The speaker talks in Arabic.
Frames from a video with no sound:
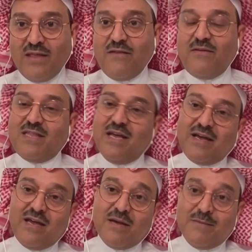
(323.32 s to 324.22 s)
واضح في
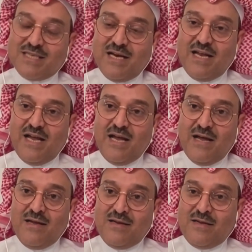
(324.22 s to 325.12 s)
تحقيق
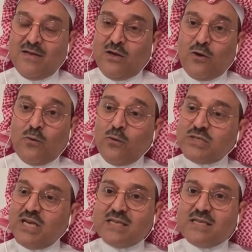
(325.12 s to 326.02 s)
مصالحها. نعم.
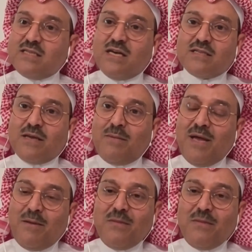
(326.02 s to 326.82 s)
وسياستها طبعا